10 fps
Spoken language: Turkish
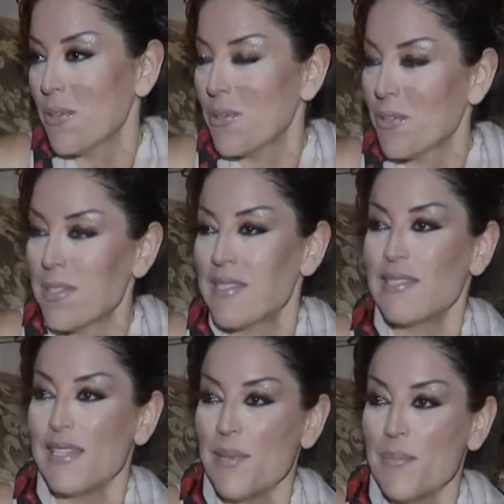Ee,
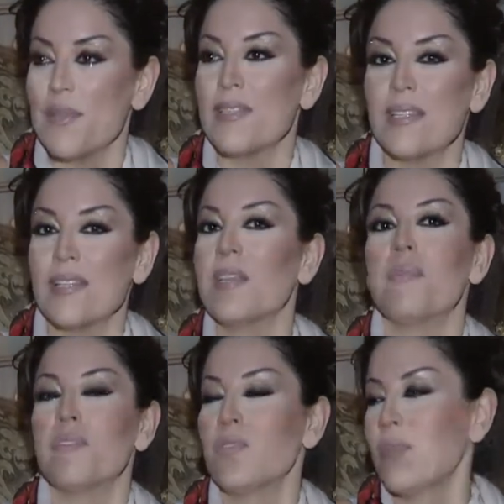dolayısıyla hep insanı
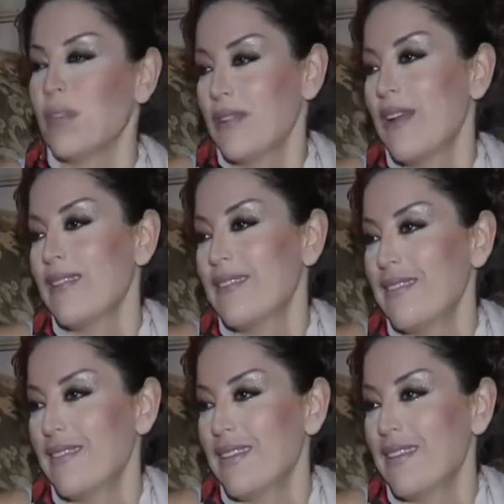tebessüm ettiren
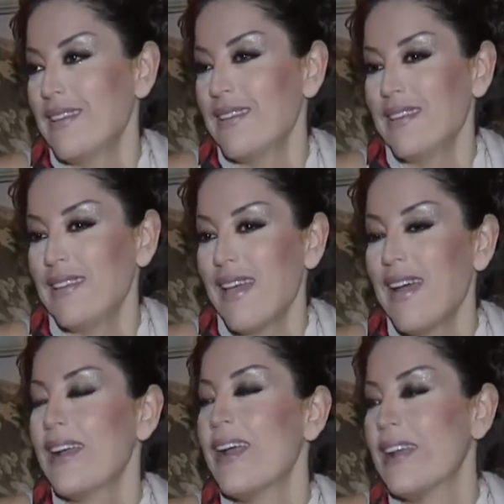e,
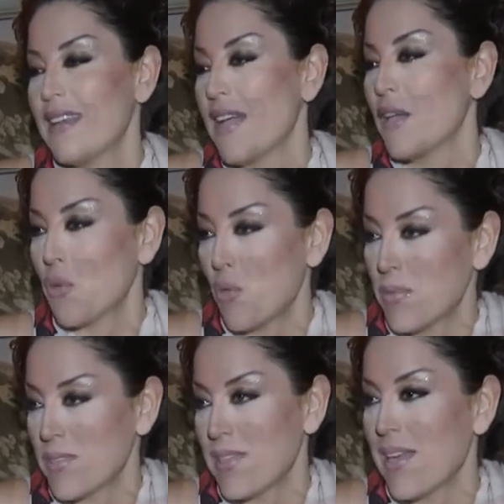değerlerle yan yana
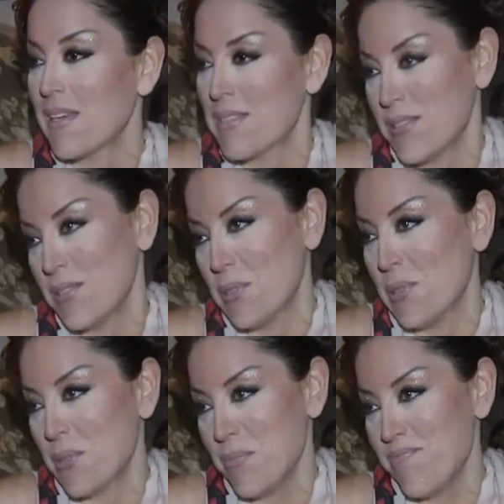olmasını herkesin diliyorum.